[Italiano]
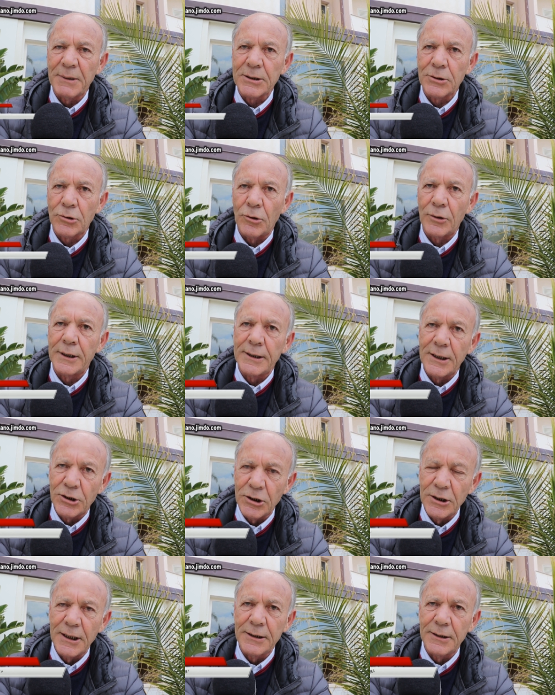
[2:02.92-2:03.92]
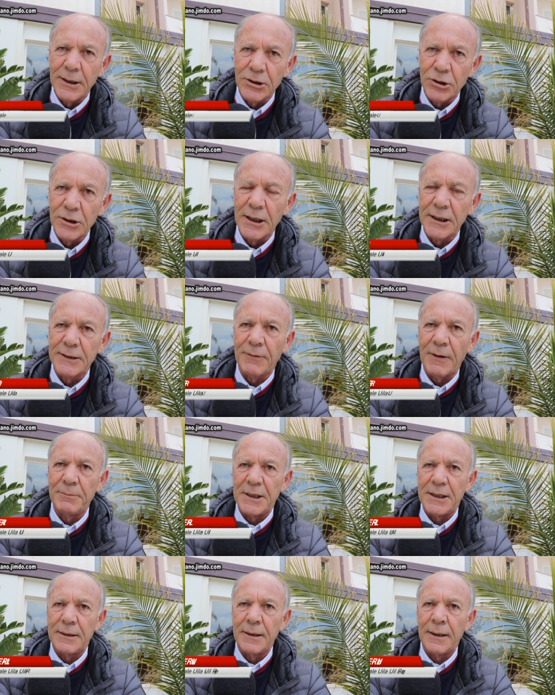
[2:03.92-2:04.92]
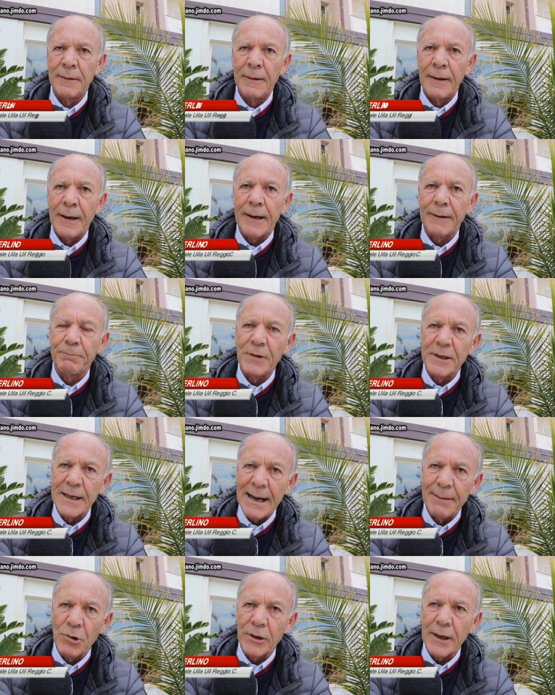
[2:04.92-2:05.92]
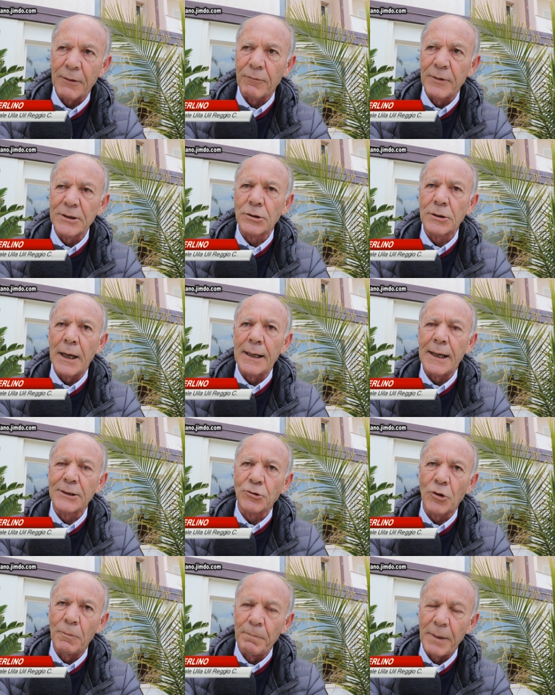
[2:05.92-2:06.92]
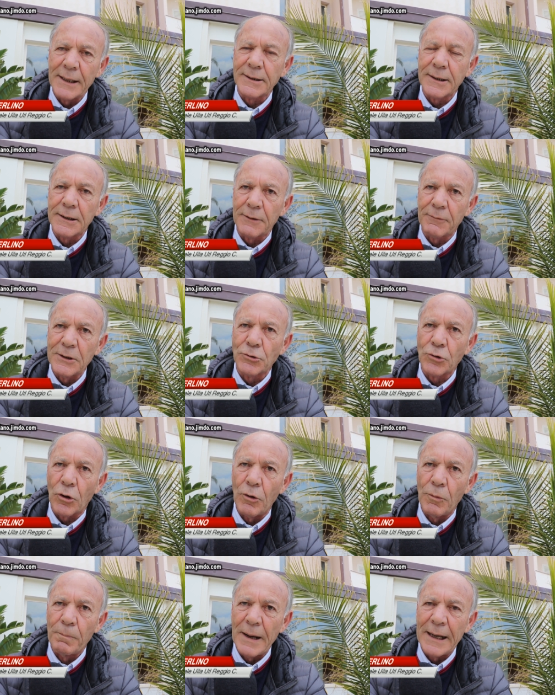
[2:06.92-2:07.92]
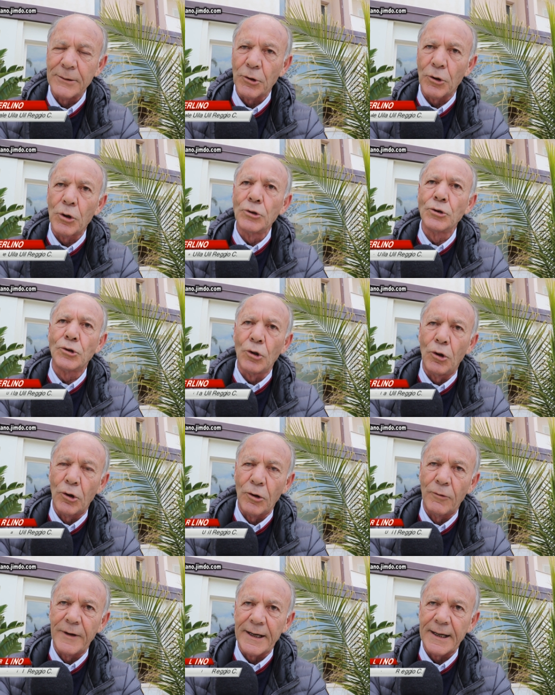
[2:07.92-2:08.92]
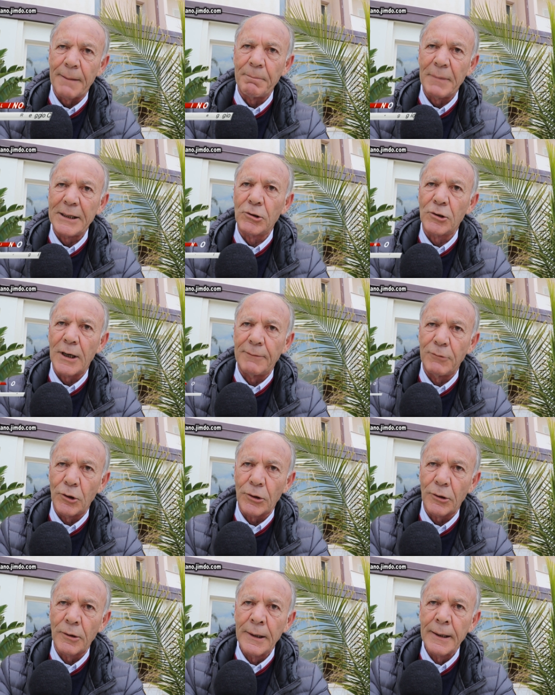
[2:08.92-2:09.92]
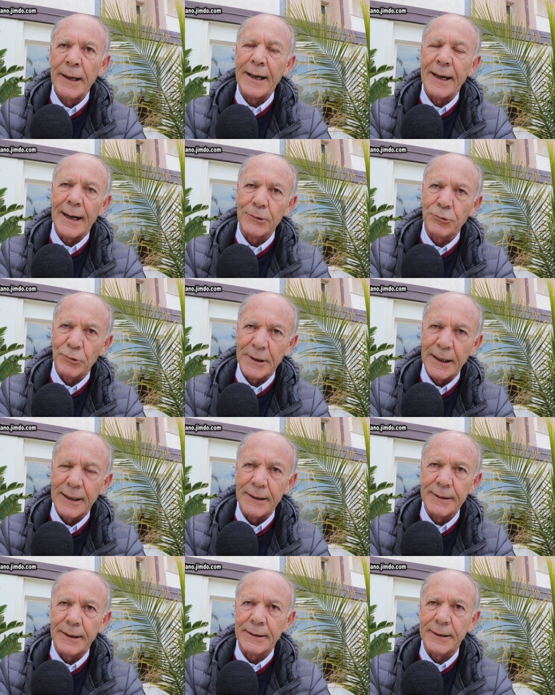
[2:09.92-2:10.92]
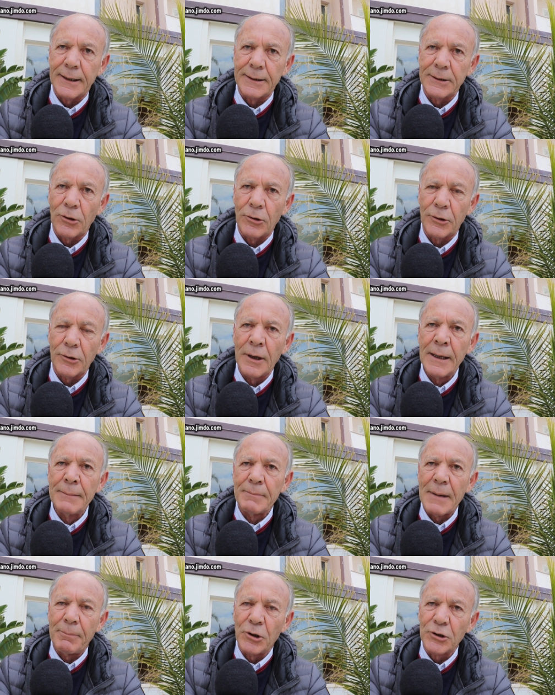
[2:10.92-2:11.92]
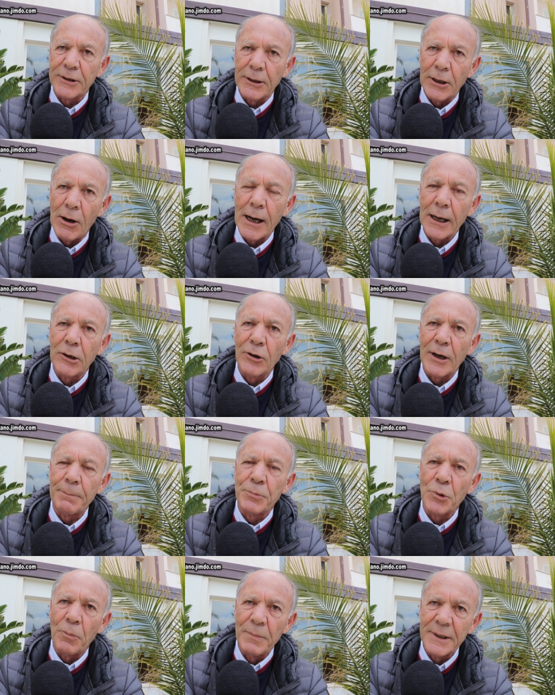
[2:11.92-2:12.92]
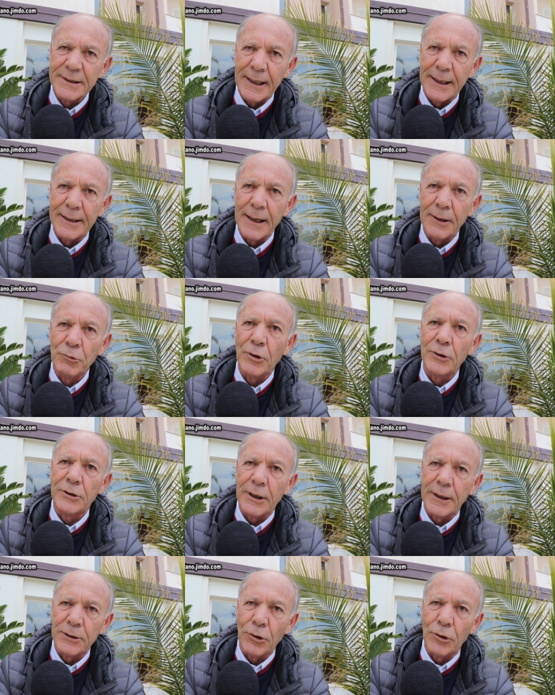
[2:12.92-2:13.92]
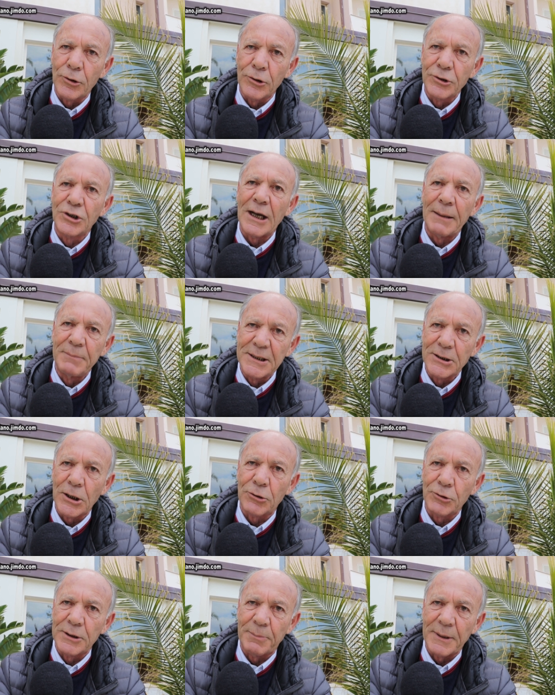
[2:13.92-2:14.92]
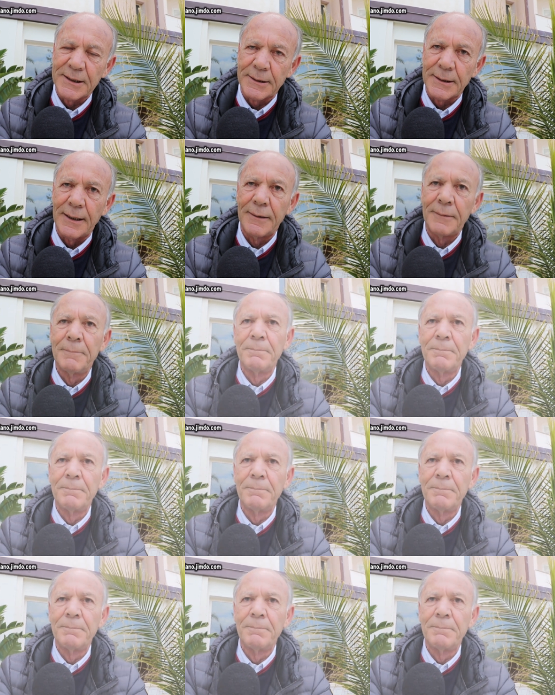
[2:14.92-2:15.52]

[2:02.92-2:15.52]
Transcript: persone, decine e decine di famiglie e vediamo che questa, la scomparsa di questo comparto non solo verrà meno il lavoro e la tutela del territorio, ma porterà ancora più miseria in un territorio già misero di per sé.